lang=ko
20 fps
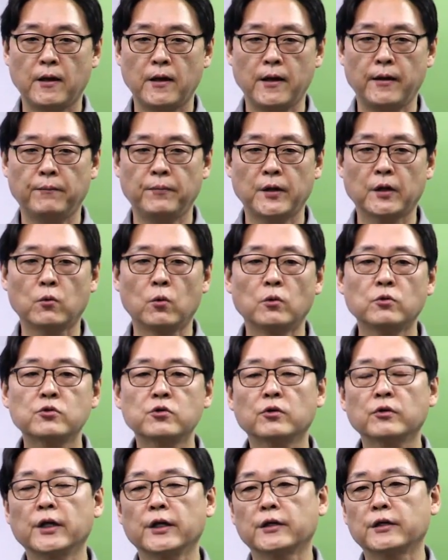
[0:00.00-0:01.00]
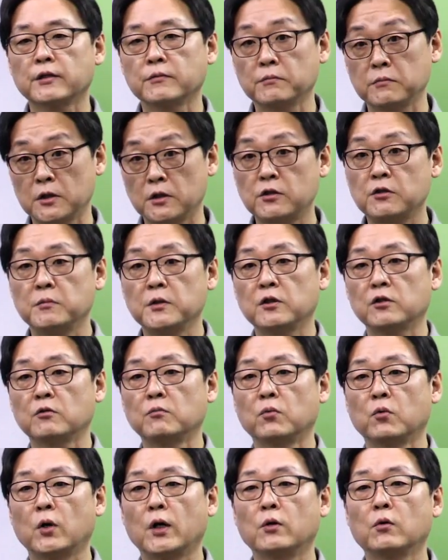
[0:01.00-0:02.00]
네, 근데 공청회, 그러니까
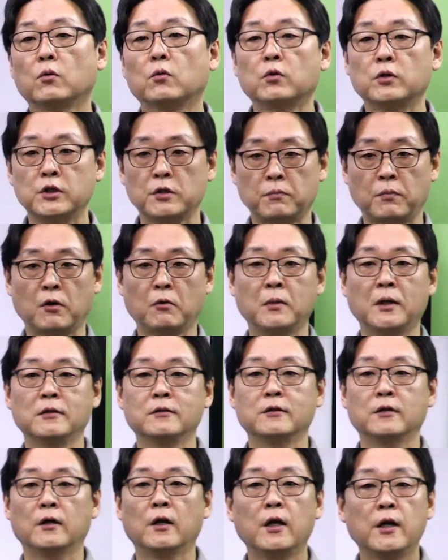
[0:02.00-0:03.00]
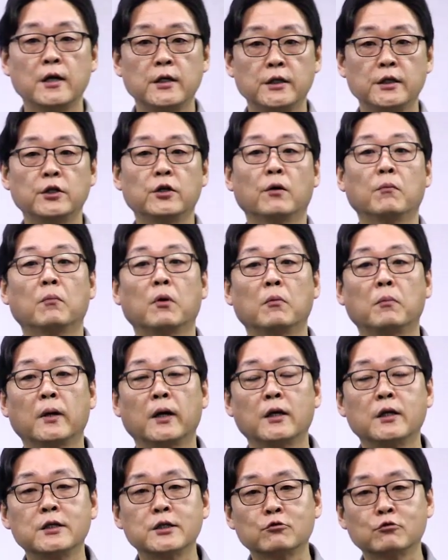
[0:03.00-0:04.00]
시민들을 모아놓고 이제 법안들 이런
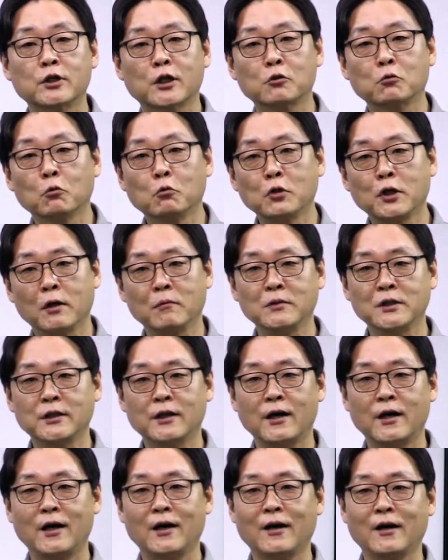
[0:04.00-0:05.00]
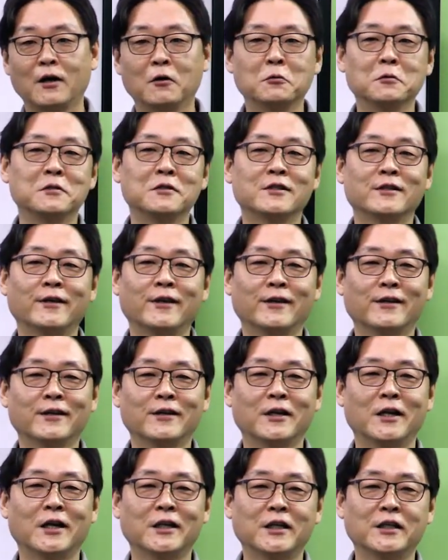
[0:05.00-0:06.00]
법안을 이제 우리가 논의합니다라고 이제
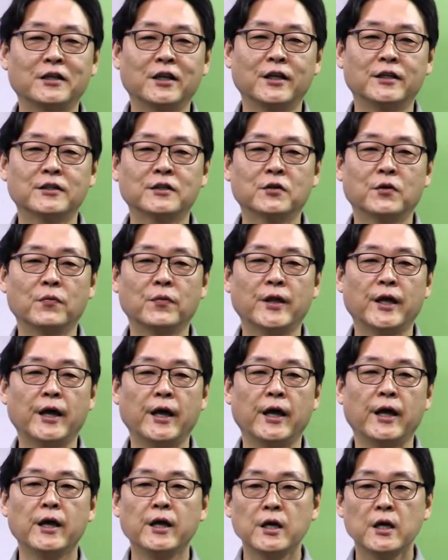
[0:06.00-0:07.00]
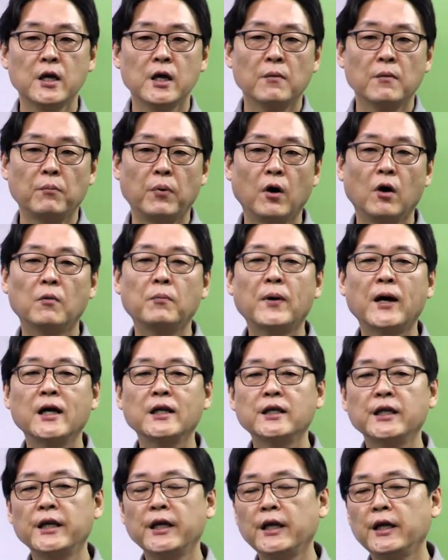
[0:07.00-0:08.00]
얘기를 하게 되는 건데
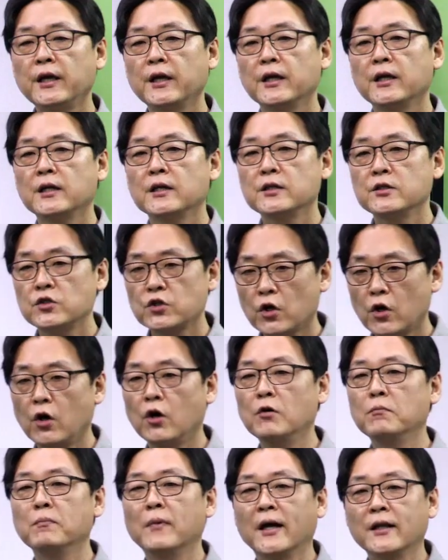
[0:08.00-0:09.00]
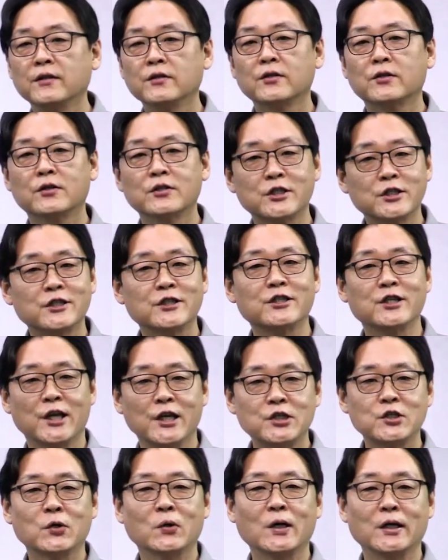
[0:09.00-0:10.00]
법안이 처음 만들어지는
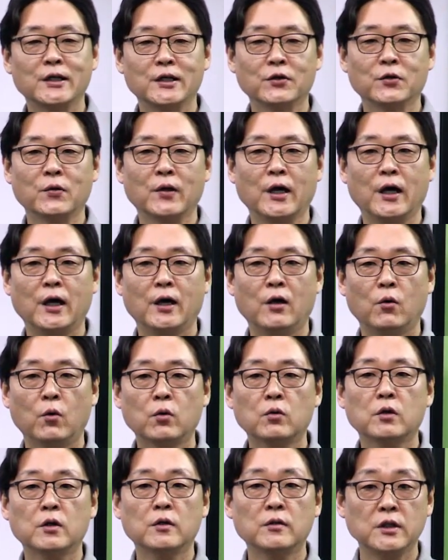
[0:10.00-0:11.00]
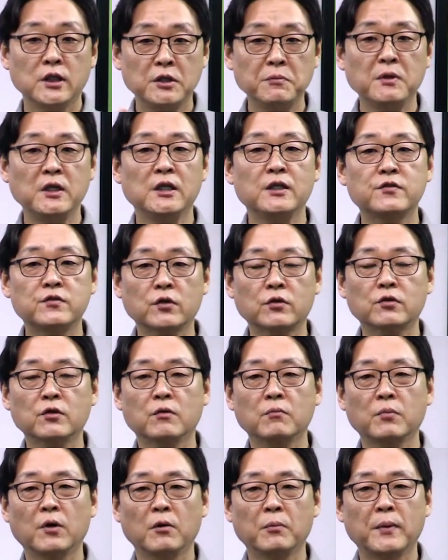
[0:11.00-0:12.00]
제정안이거나 혹은 이미
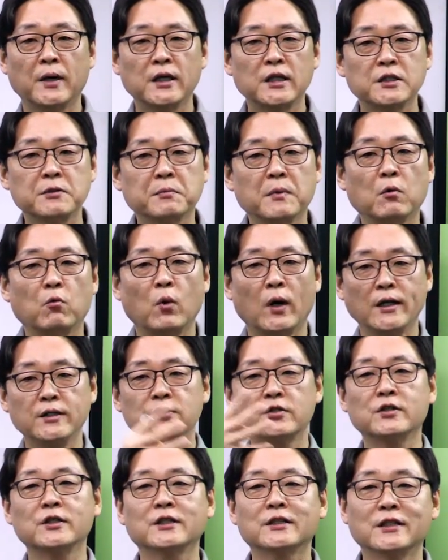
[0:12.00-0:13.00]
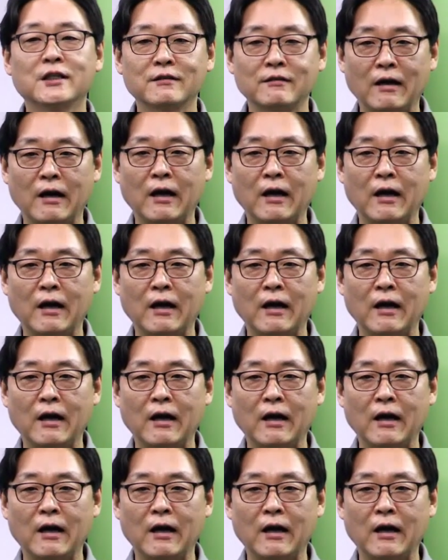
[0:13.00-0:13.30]
있었던 법안이지만 완전히 그냥